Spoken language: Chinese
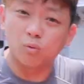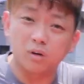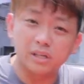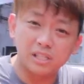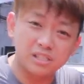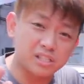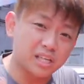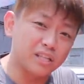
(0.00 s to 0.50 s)
我
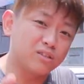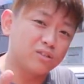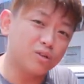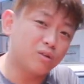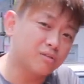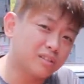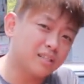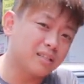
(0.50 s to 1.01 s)
以前
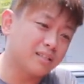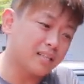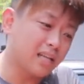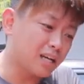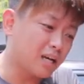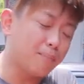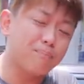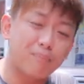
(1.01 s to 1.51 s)
用的
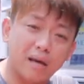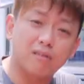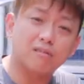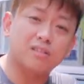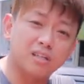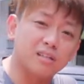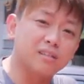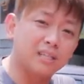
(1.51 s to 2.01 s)
那个
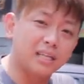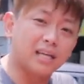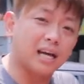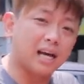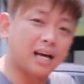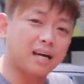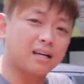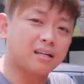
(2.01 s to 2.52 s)
Beltenick
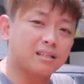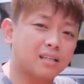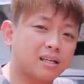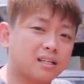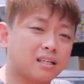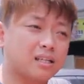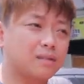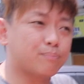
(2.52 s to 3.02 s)
啊，那
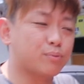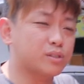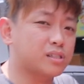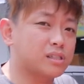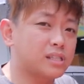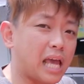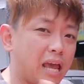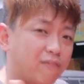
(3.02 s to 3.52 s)
个不
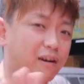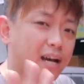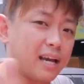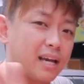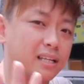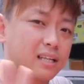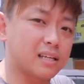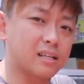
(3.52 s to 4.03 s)
是 F
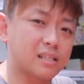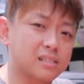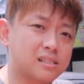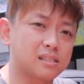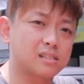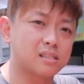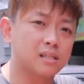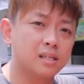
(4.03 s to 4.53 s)
I A 的，那
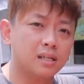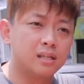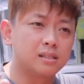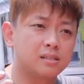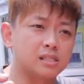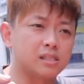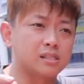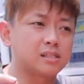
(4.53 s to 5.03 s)
是
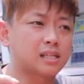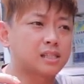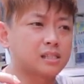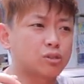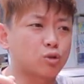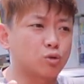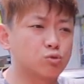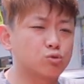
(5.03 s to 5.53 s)
其实那
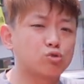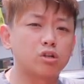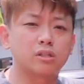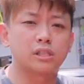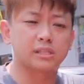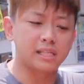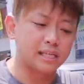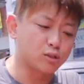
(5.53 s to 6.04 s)
是工作
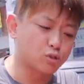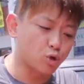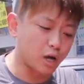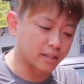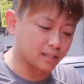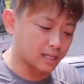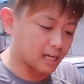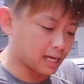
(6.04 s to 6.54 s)
人员
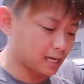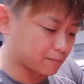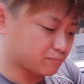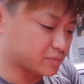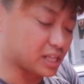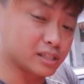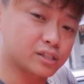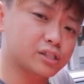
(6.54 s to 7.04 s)
穿的啦，
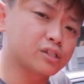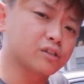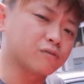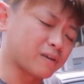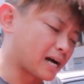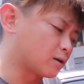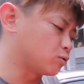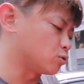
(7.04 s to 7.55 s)
也是有
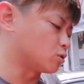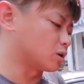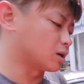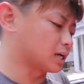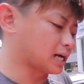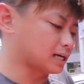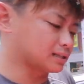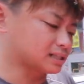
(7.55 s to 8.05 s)
防火
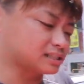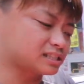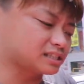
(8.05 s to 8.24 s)
啦，但